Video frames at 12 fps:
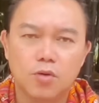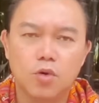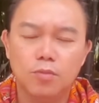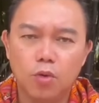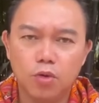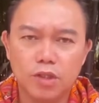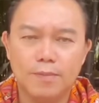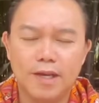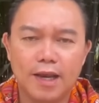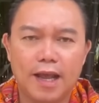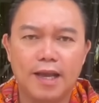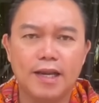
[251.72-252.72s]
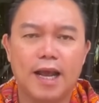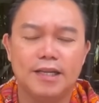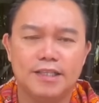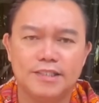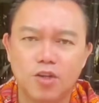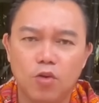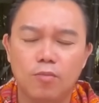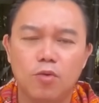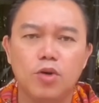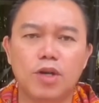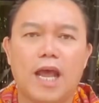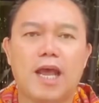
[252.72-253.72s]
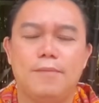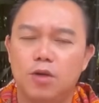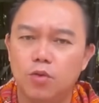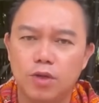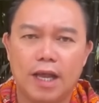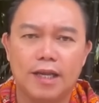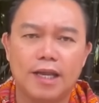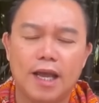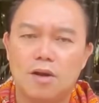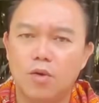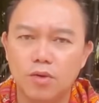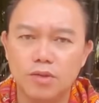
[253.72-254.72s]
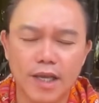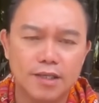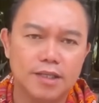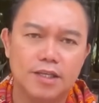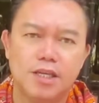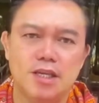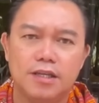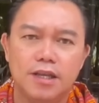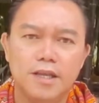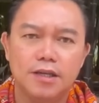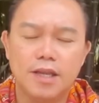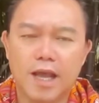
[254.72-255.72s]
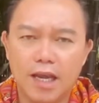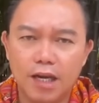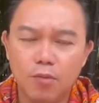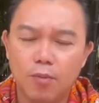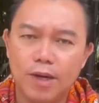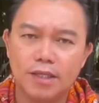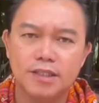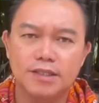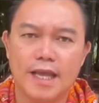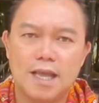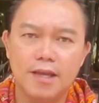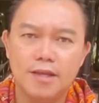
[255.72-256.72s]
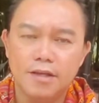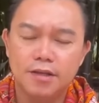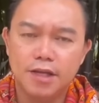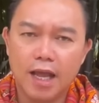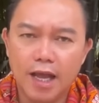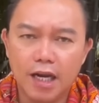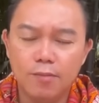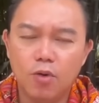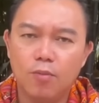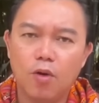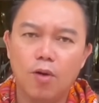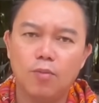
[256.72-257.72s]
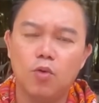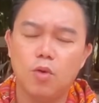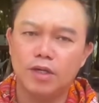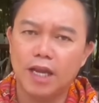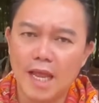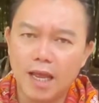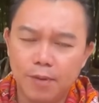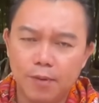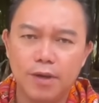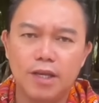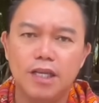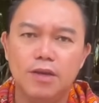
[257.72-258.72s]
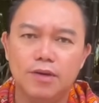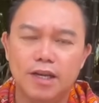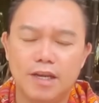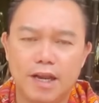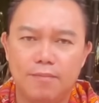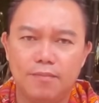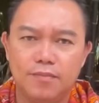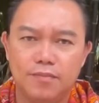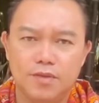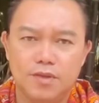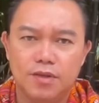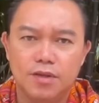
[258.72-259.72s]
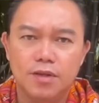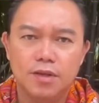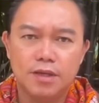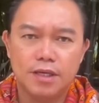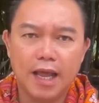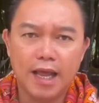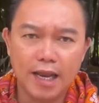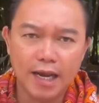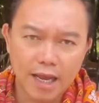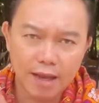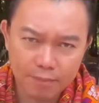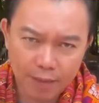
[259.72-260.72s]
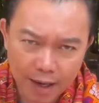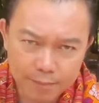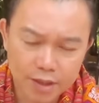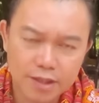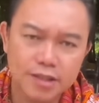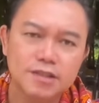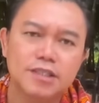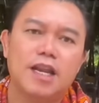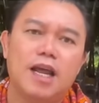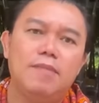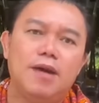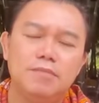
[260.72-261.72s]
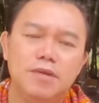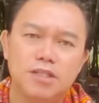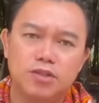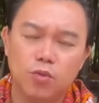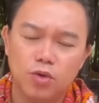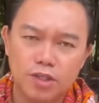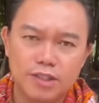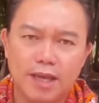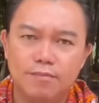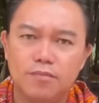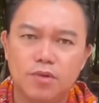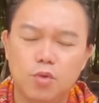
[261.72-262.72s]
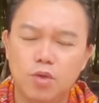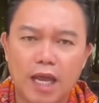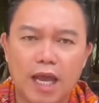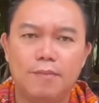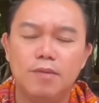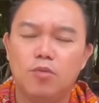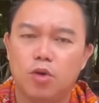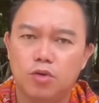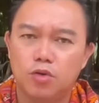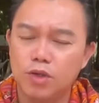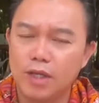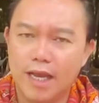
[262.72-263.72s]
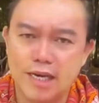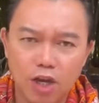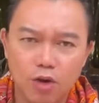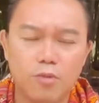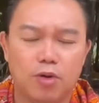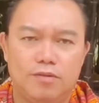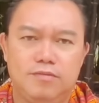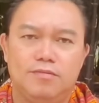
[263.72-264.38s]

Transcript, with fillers: คุณพูดแต่ปัญหาด่าแต่สังคม คุณด่าไปทุกอย่างด่าโครงสร้างเศรษฐกิจด่าระบบการศึกษาด่าระบบครอบครัวด่าประเพณีวัฒนธรรมด่าลามปามไปถึงสถาบันเบื้องสูงได้ซ้ำ คุณด่าไปหมด ทุกอย่างเลวหมด